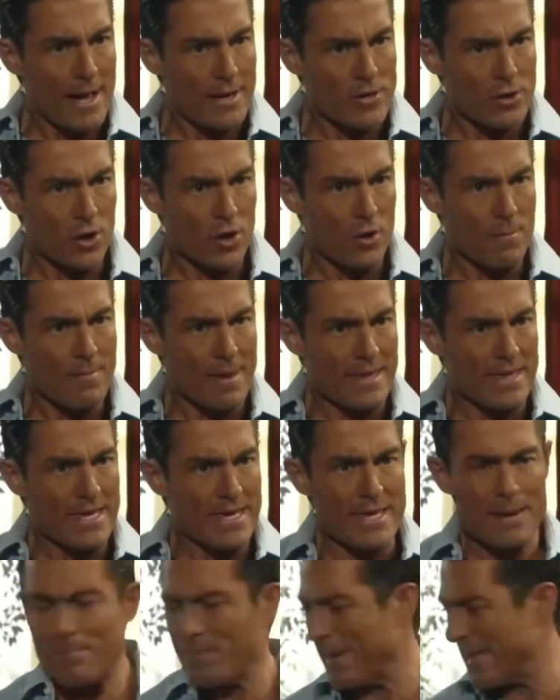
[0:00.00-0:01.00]
maior
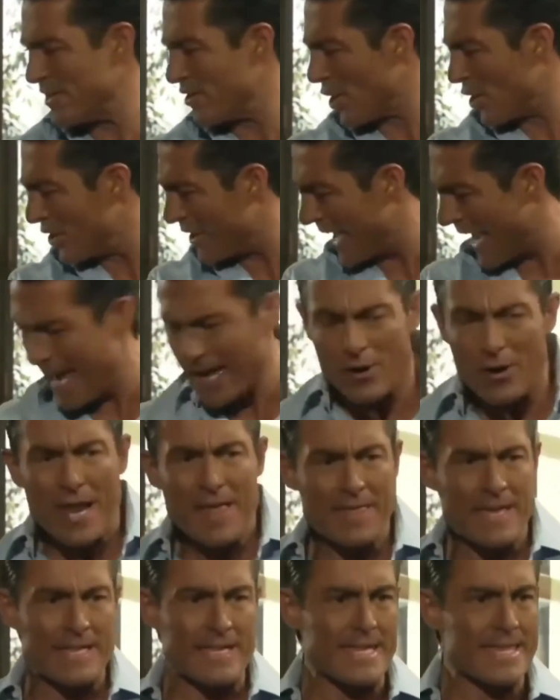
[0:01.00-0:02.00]
escala, acabaram com a
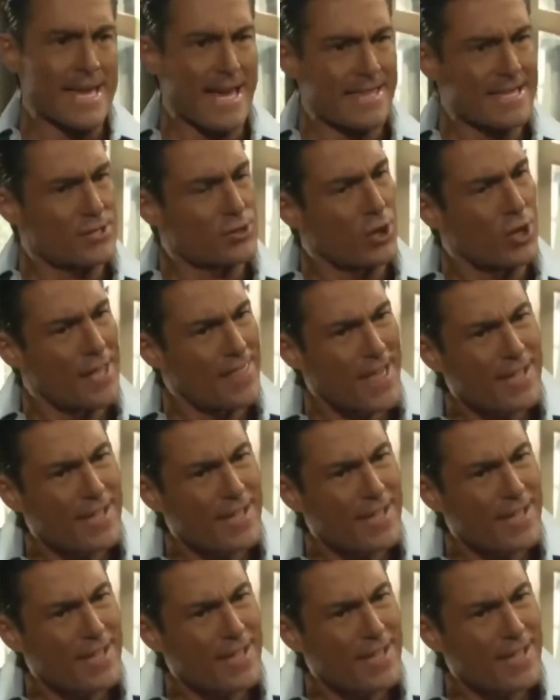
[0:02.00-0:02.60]
dignidade da